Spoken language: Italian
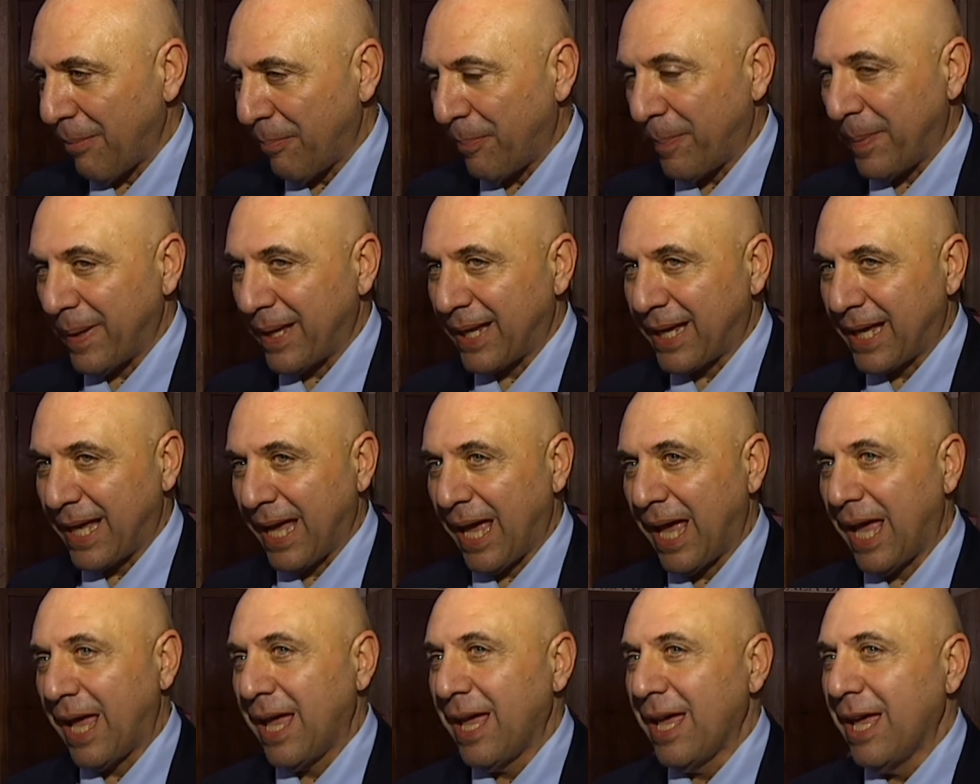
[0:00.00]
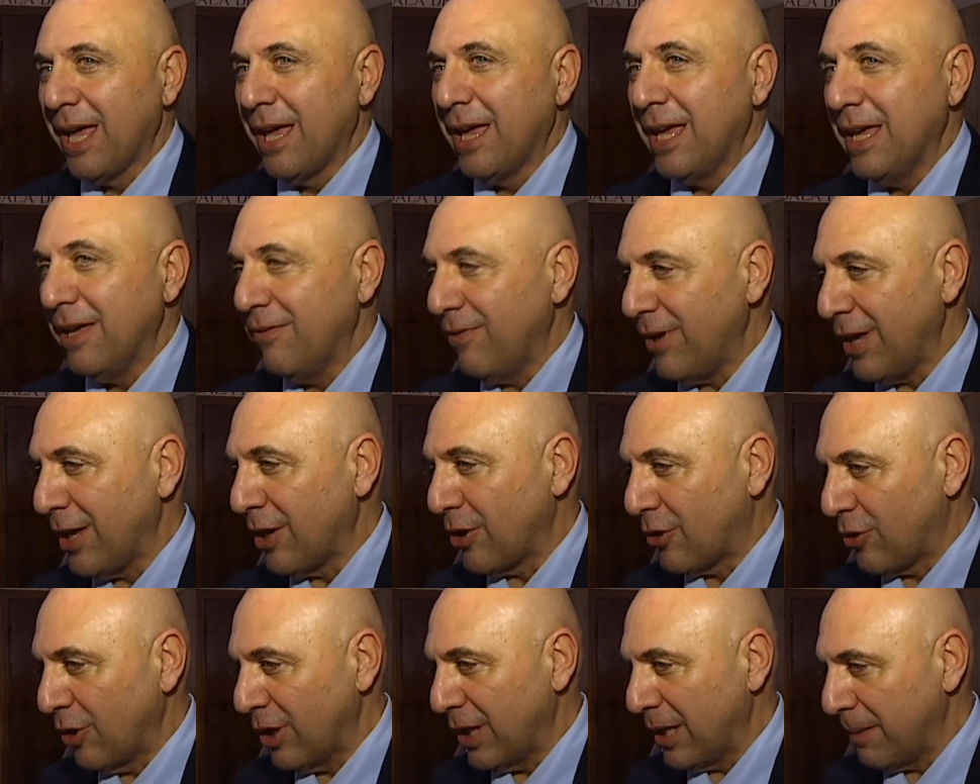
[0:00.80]
perché i
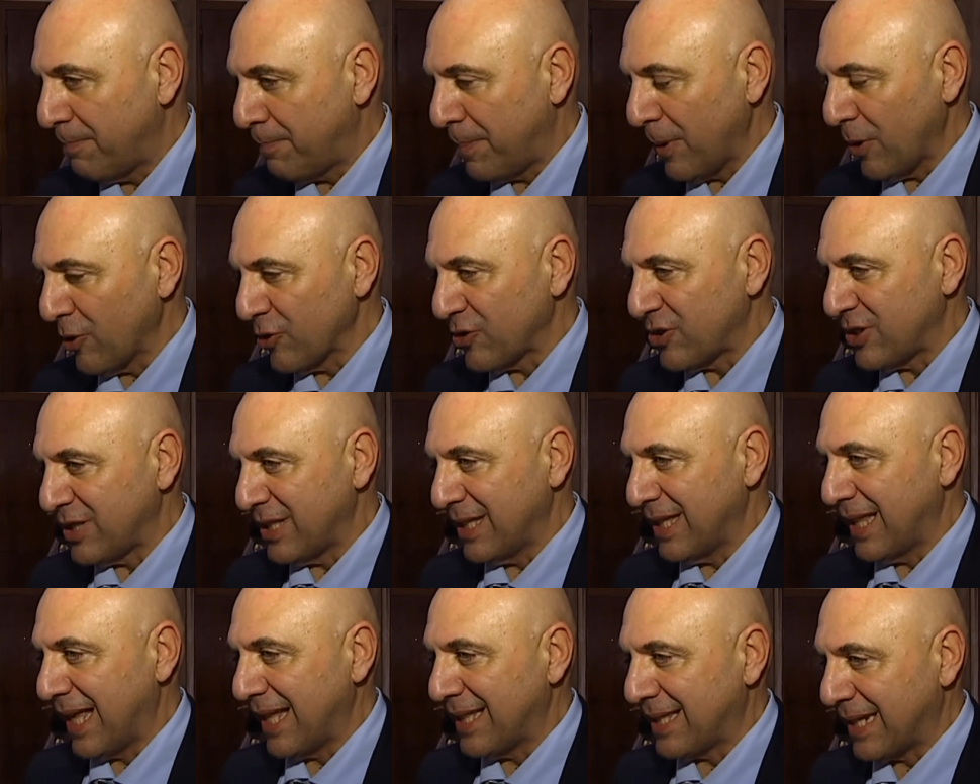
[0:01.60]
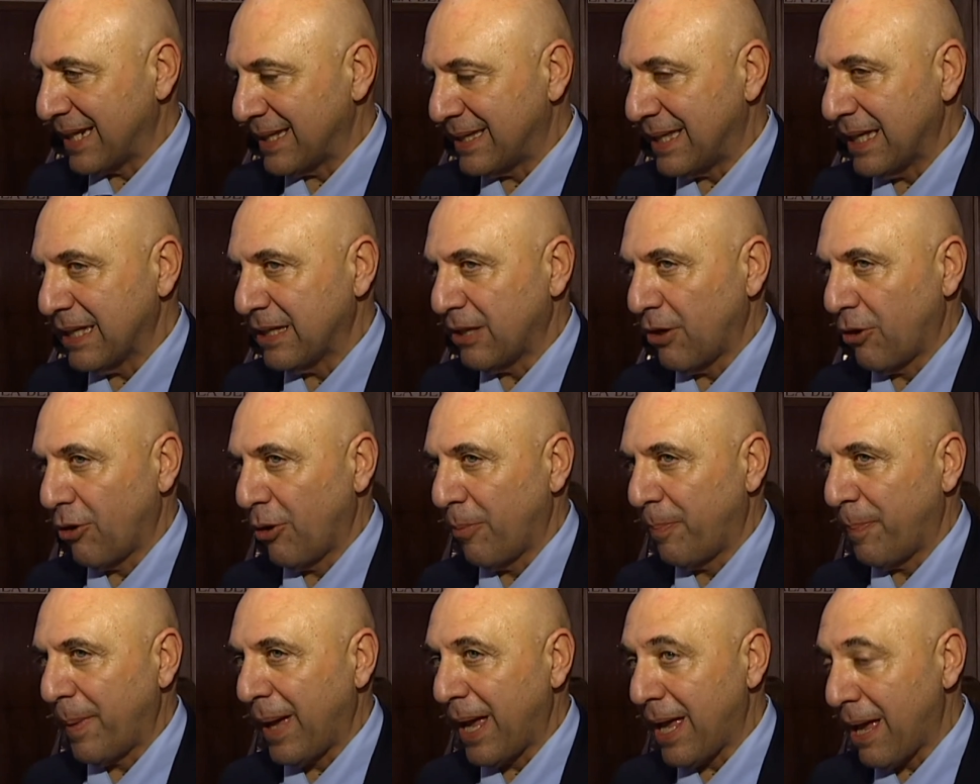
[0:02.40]
vincoli posti dai trattati
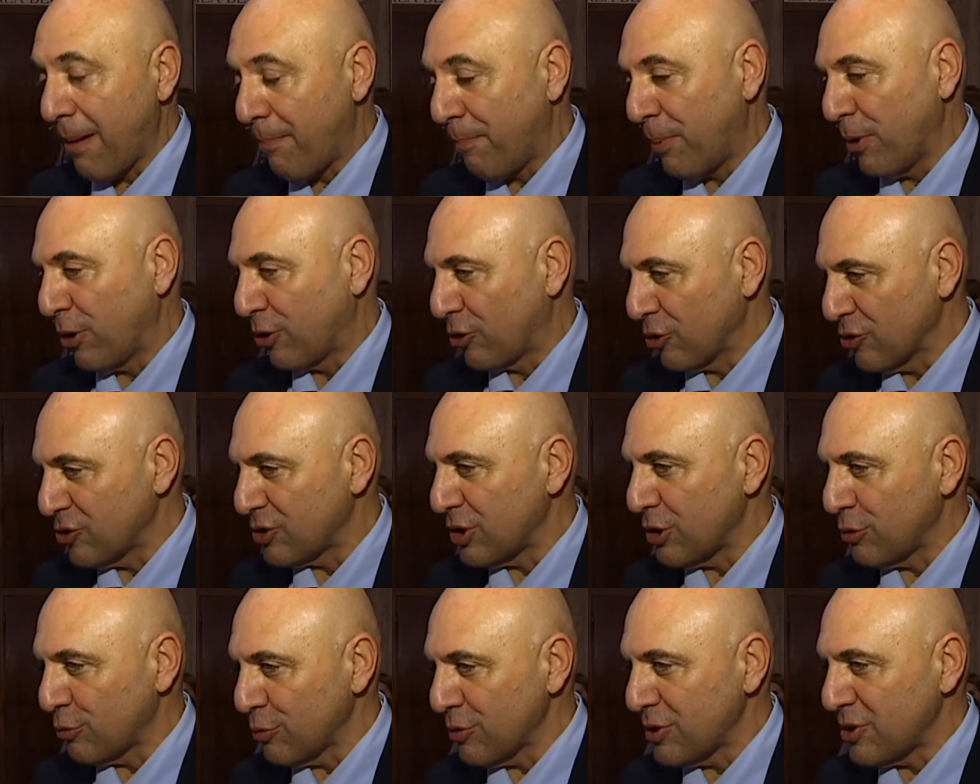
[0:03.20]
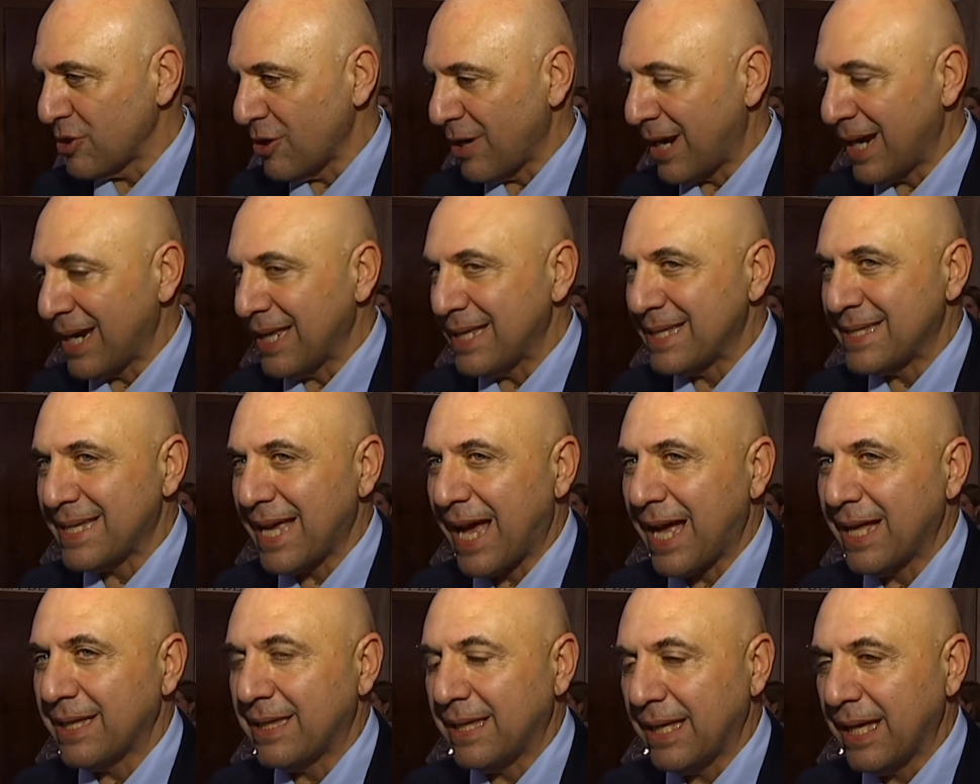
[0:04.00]
europei e poi
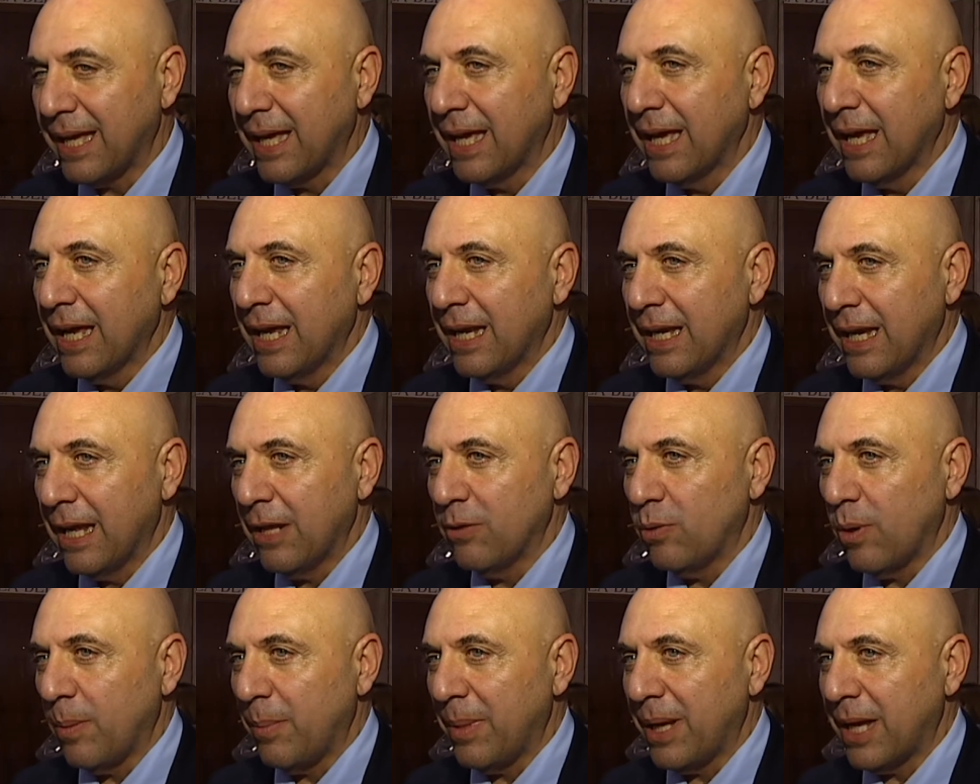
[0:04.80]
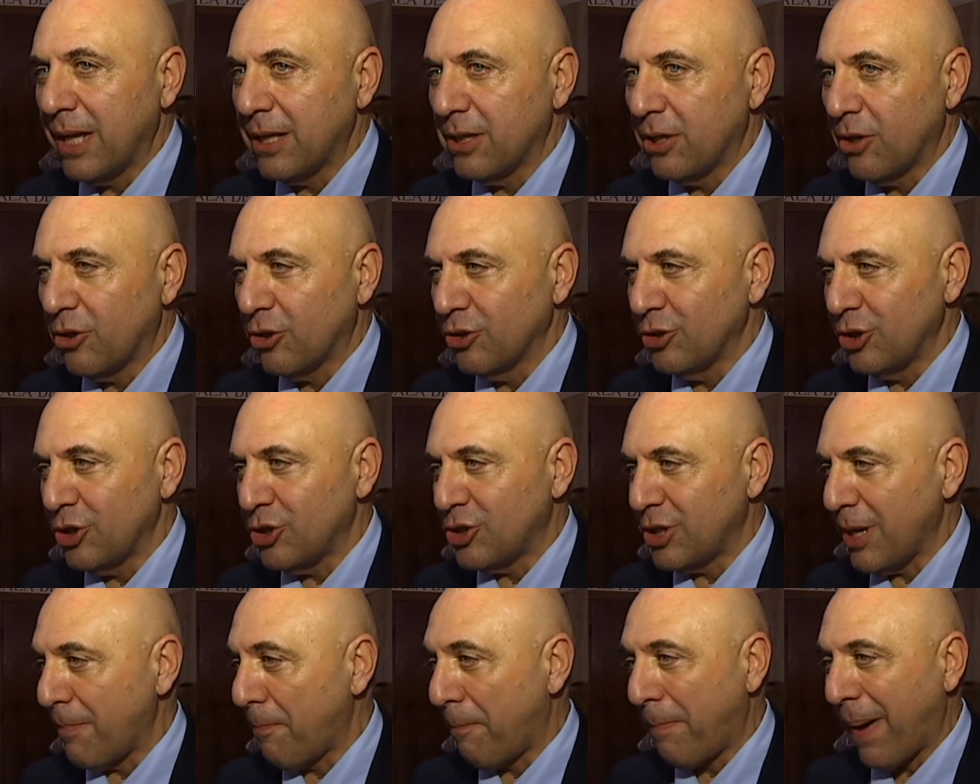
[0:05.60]
costituzionalizzati nel
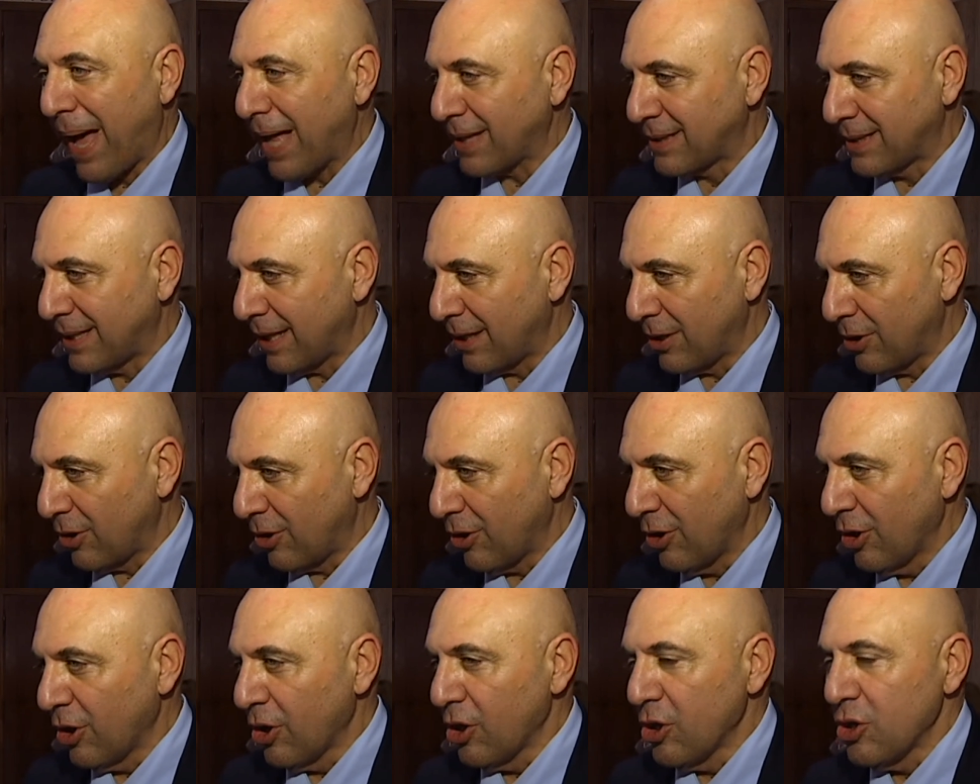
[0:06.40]
2012 impattano